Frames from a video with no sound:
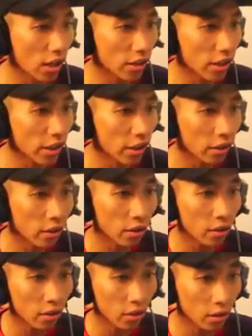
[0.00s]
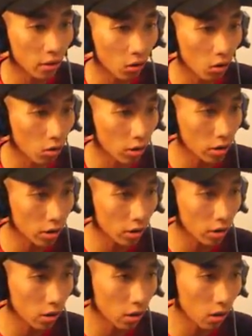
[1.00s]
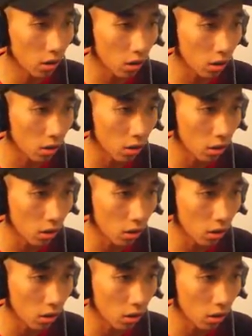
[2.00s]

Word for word: anjing. Oh di sini dia.